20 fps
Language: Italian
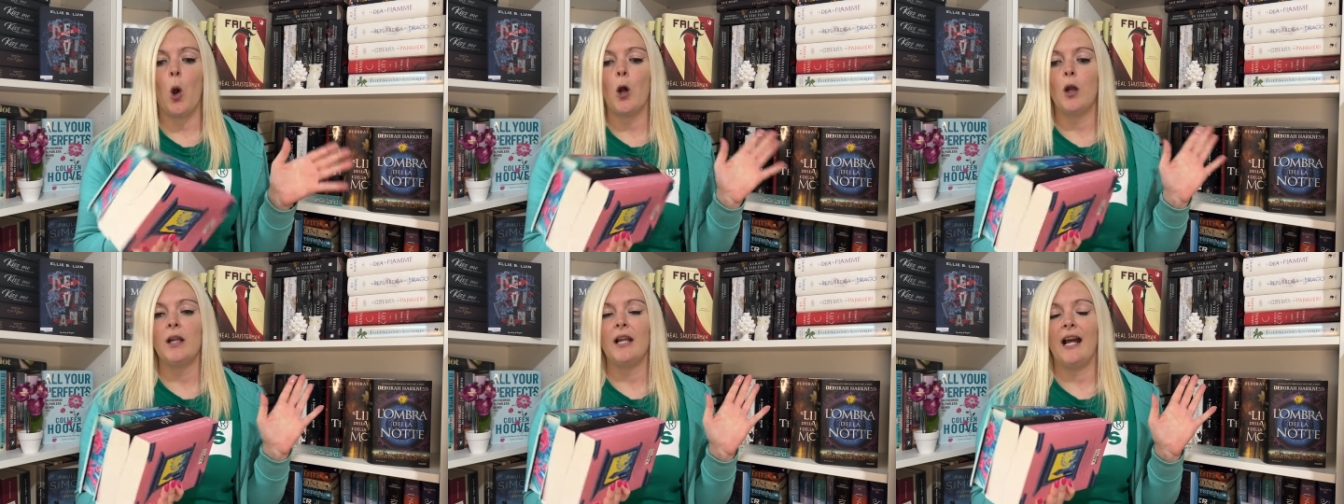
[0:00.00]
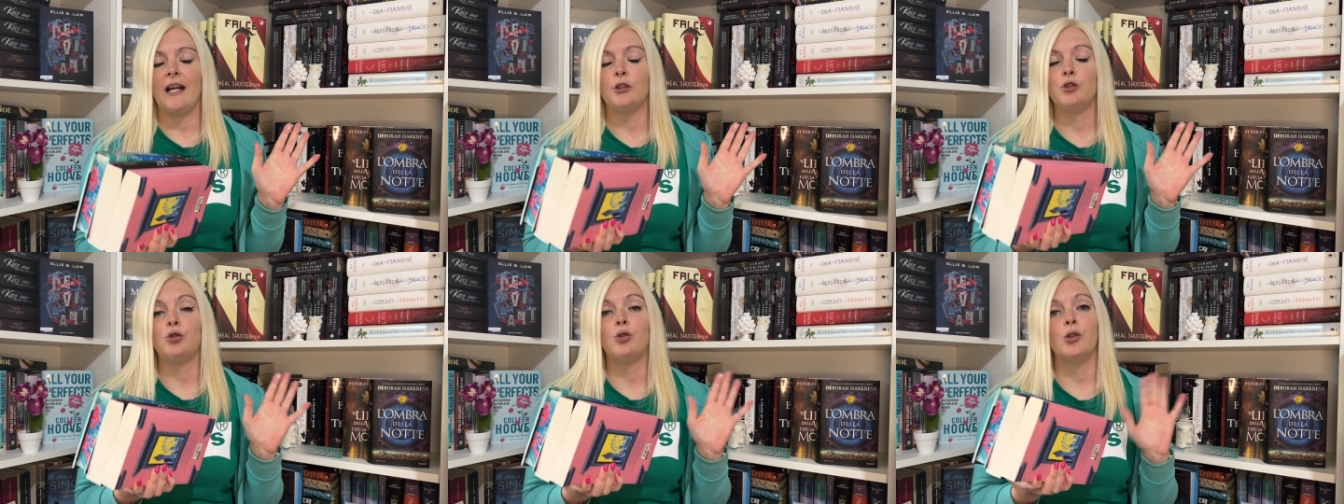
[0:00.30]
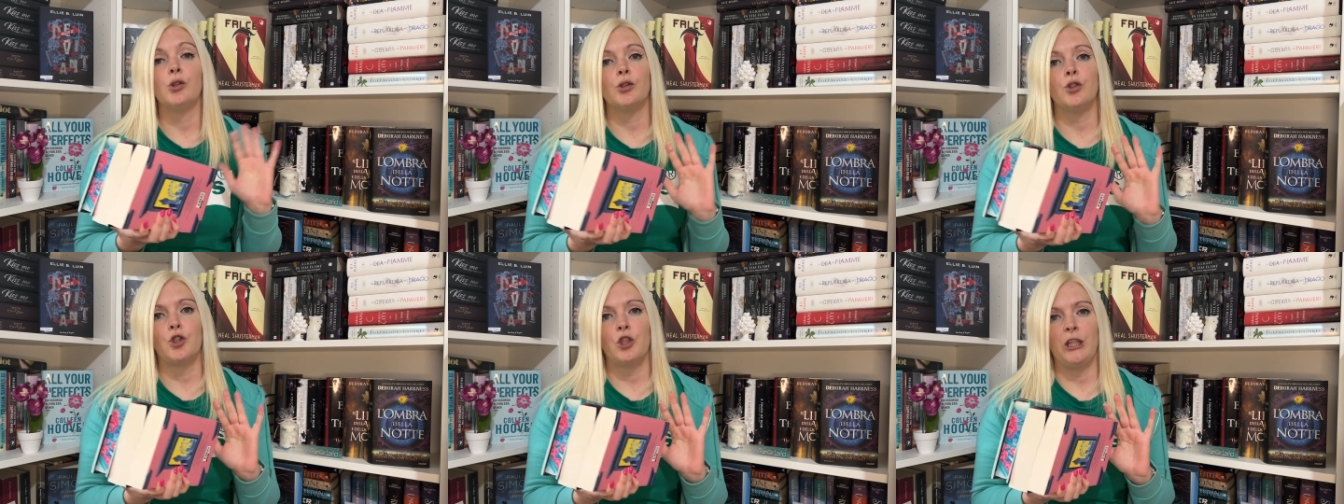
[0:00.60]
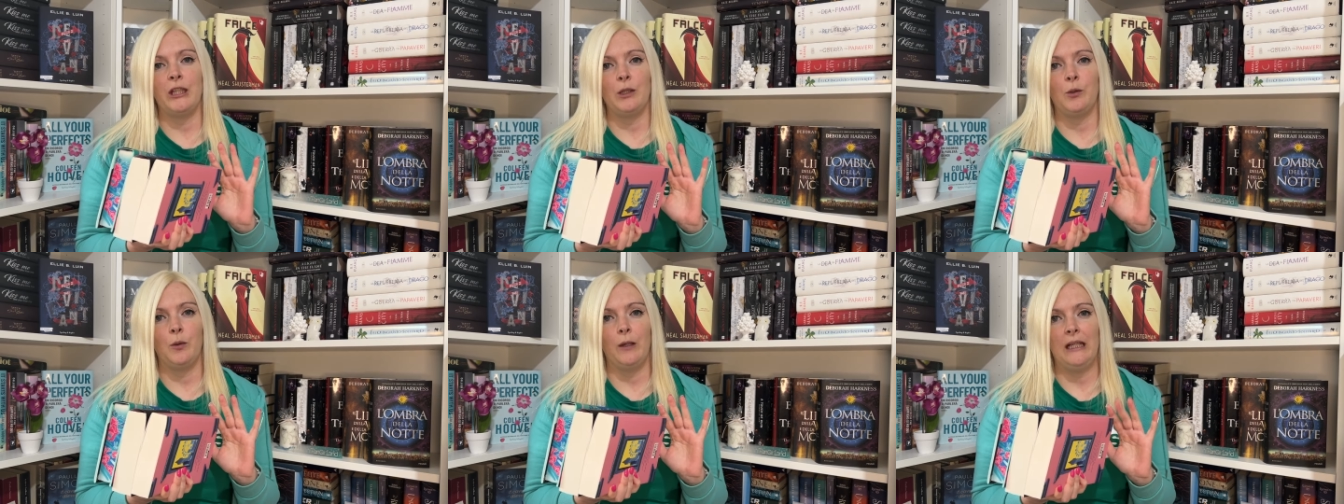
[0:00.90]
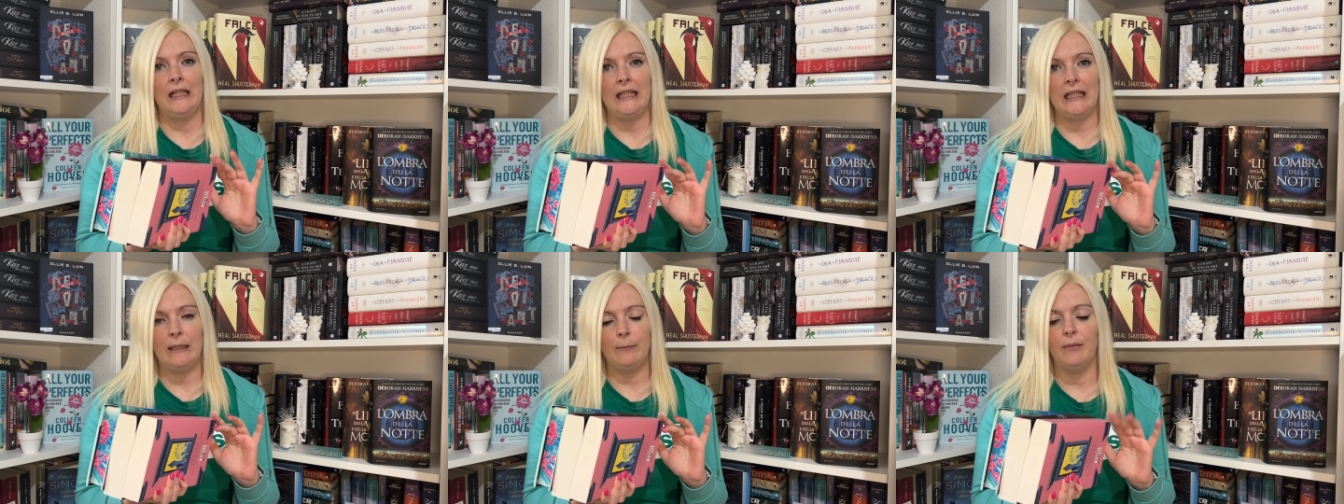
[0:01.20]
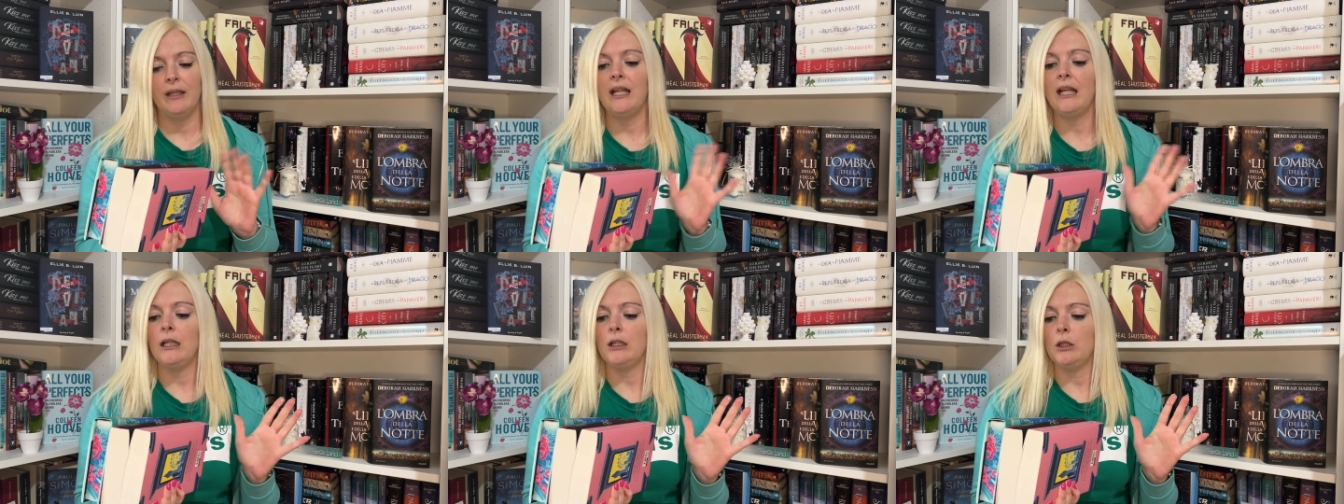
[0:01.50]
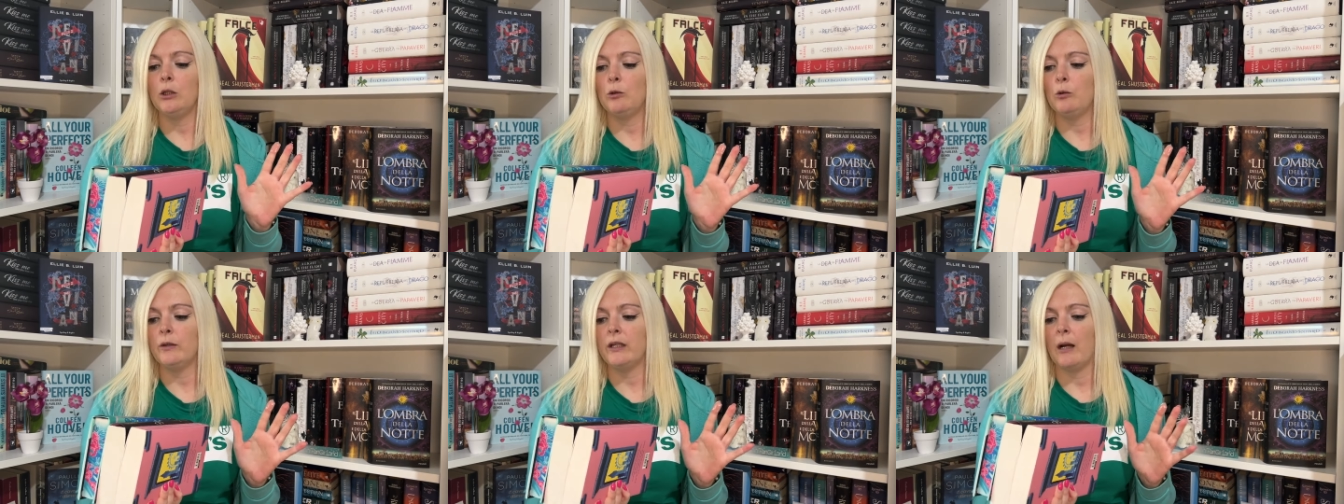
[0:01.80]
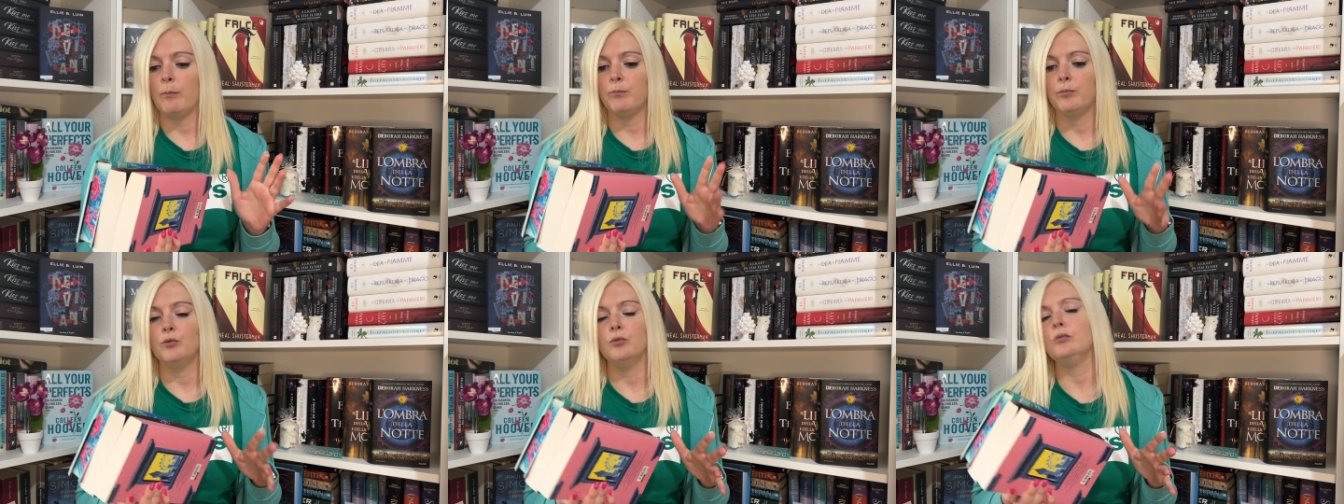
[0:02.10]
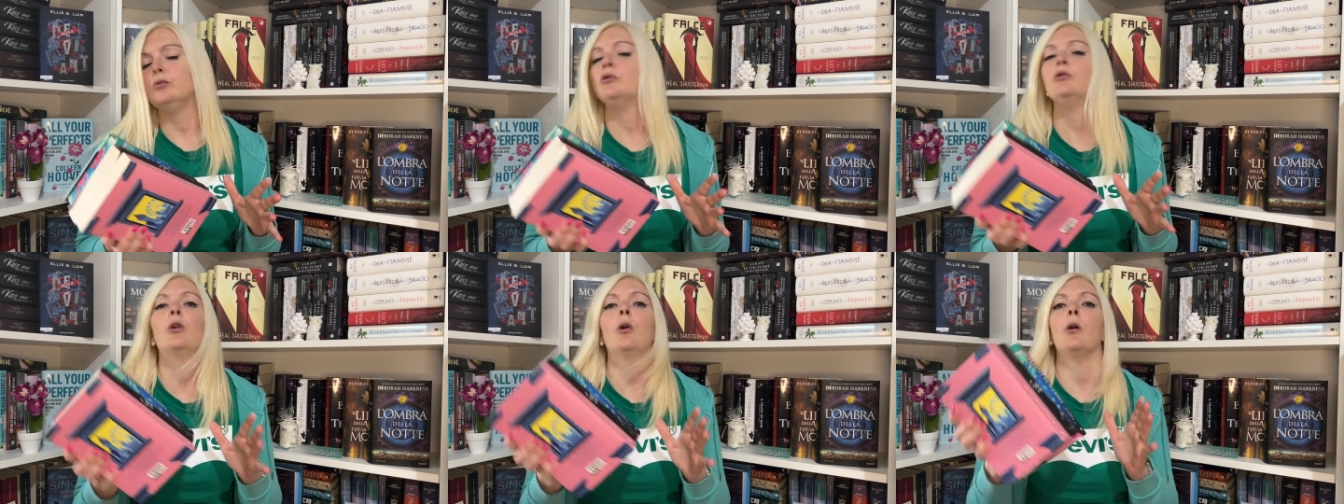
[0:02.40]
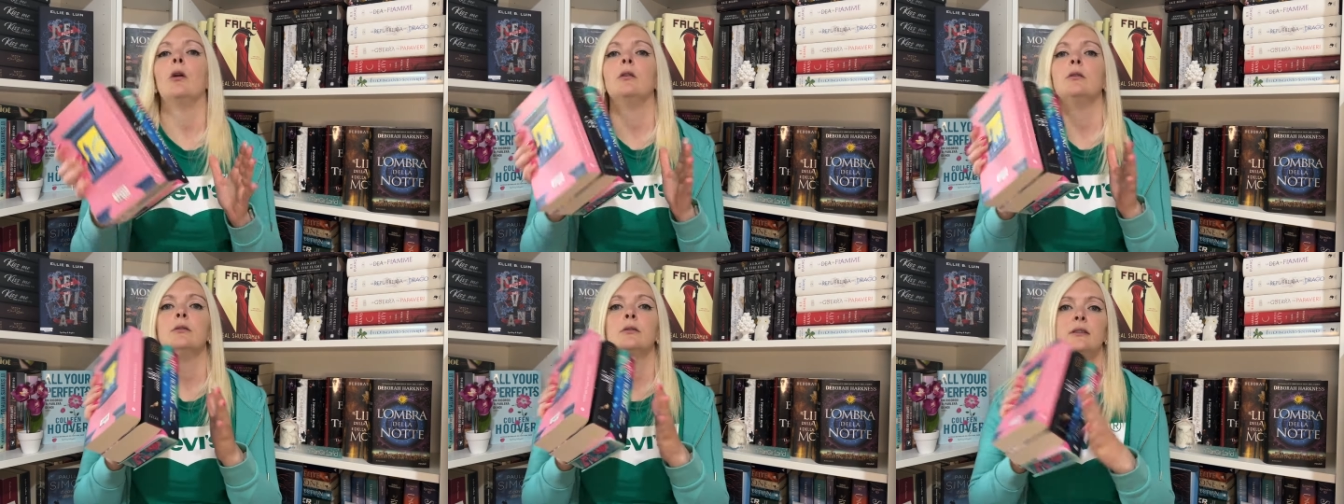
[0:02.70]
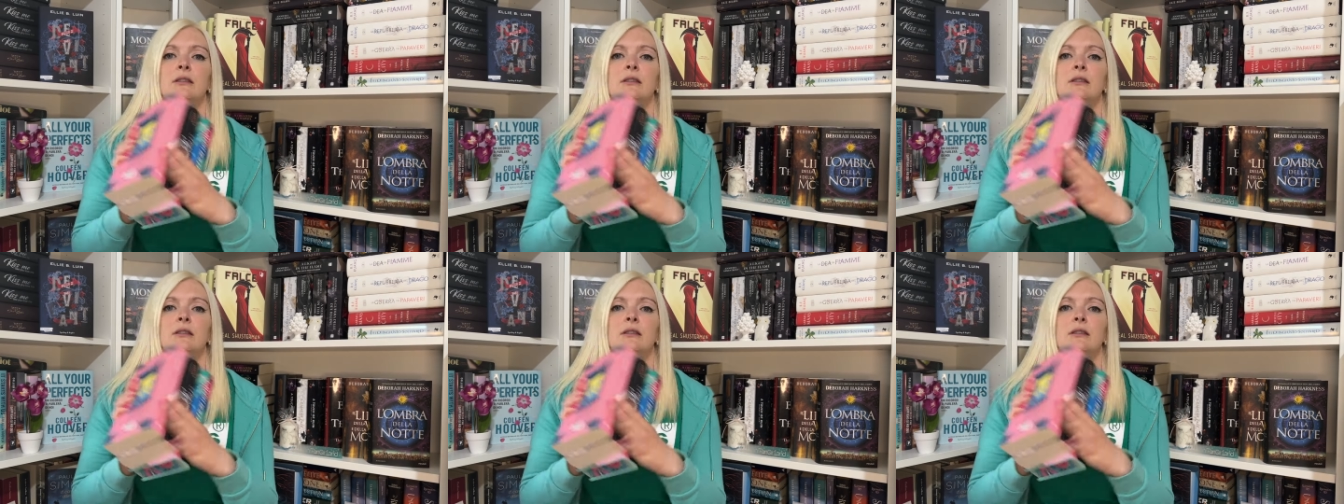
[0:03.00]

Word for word: ho letto 5 libri di cui appunto